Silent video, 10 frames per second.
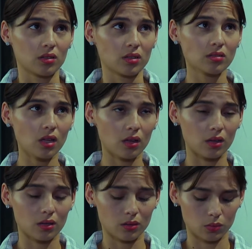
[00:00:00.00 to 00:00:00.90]

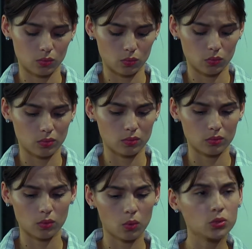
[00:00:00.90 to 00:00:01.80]
Hindi.
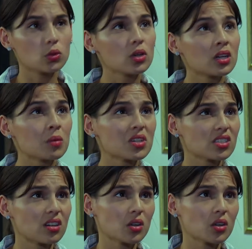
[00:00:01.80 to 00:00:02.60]
Gusto ko lang naman siyang